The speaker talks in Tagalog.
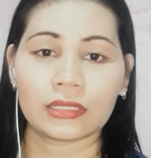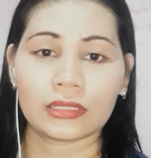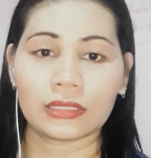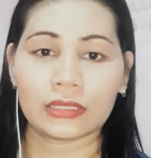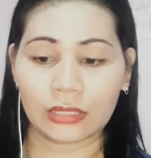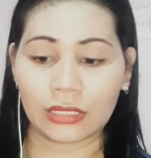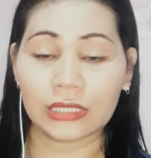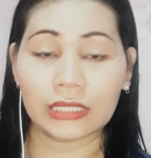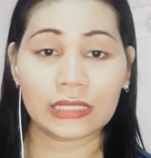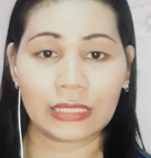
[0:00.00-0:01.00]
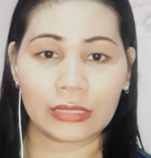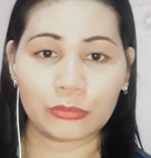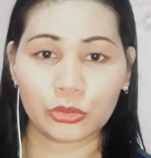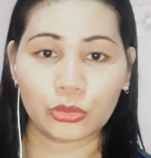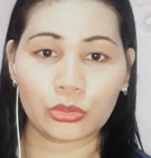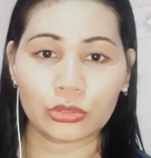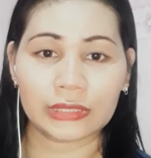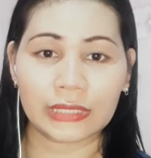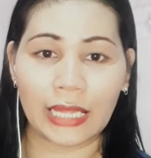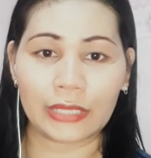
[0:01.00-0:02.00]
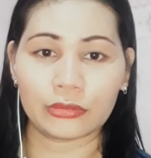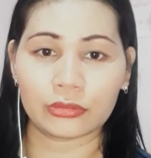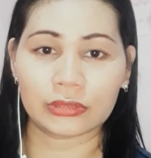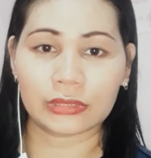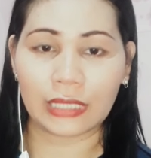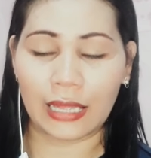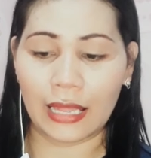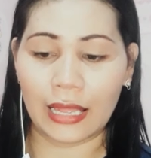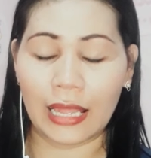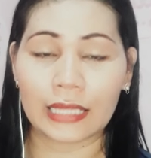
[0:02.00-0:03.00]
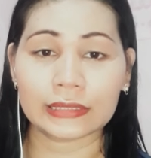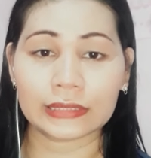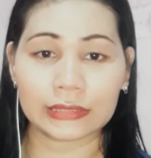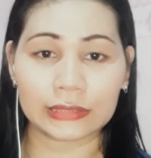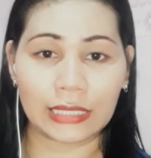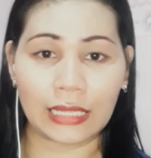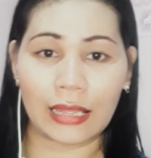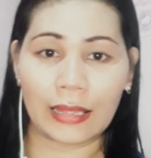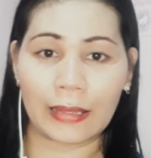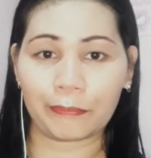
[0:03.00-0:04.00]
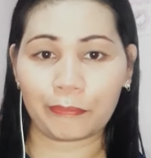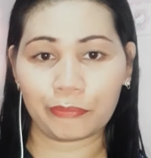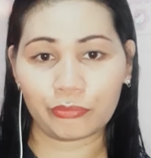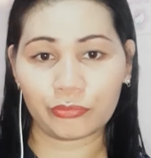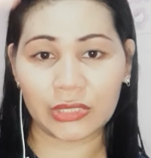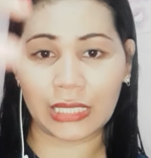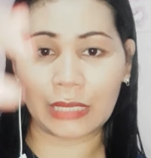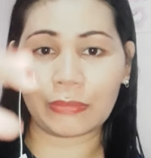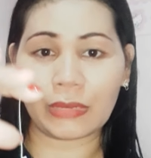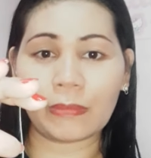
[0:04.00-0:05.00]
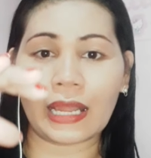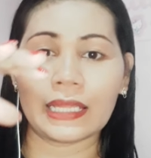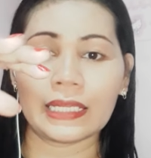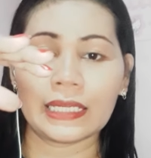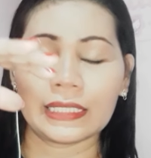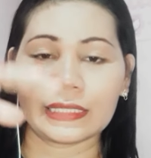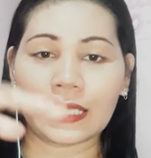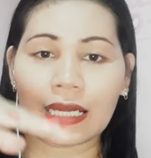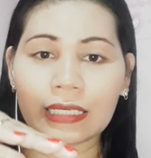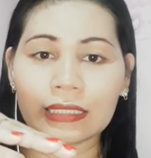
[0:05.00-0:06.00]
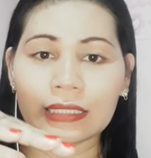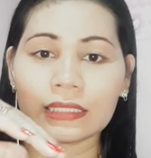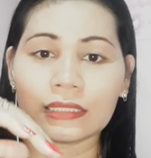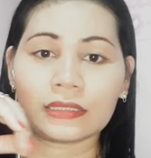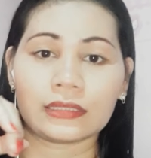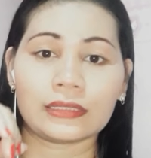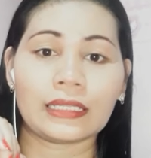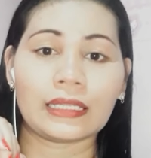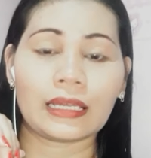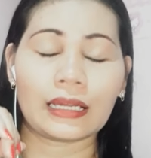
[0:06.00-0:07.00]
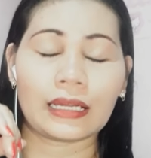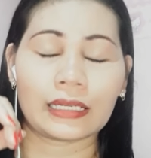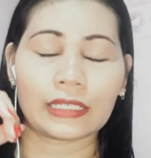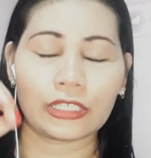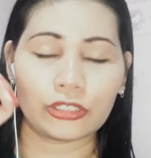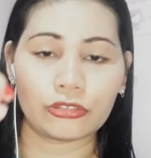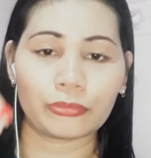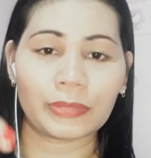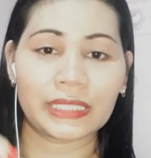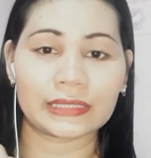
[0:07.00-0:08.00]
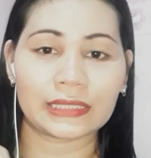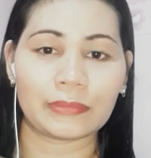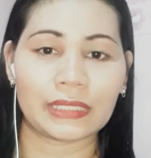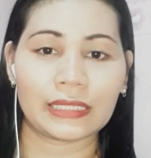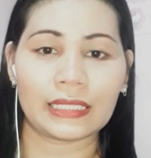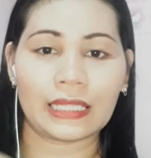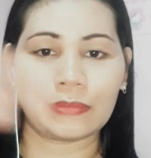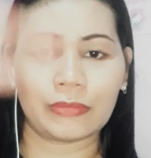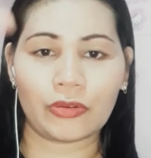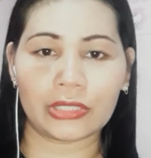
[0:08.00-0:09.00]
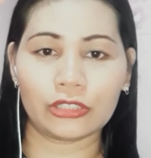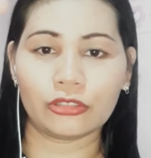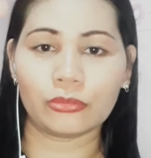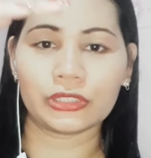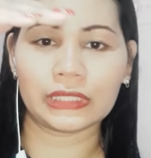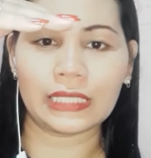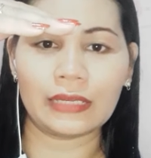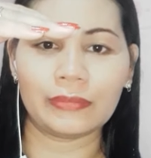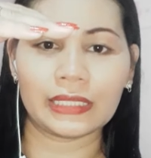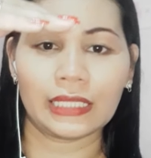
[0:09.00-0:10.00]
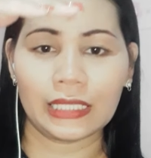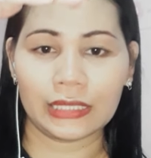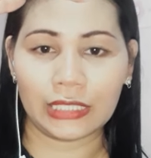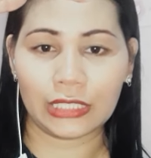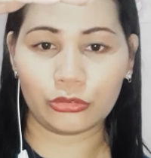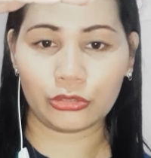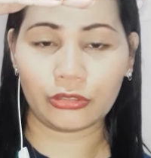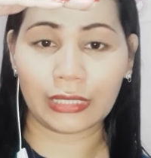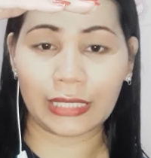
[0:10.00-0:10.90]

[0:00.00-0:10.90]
i, ititirik mo doon sa ano sa sa sa ibaba ng ng iyong pinagsabitan halimbawa dito mo sinabit dito yung